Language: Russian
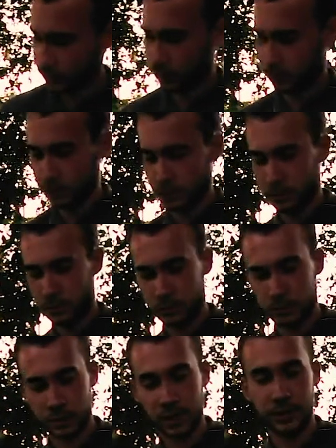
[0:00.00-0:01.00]
шкурку,
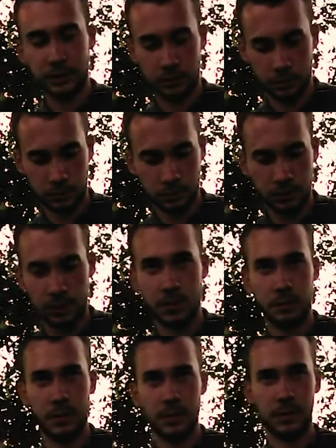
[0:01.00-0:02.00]
наждачку,
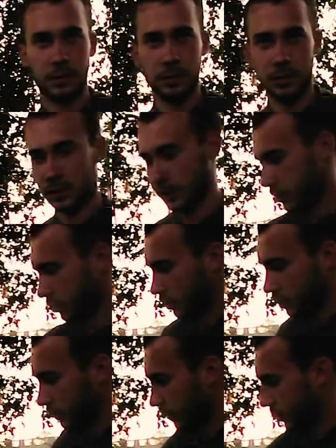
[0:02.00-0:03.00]
500
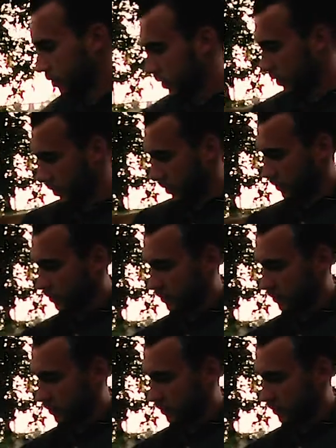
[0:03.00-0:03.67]
тысячная, неважно какая.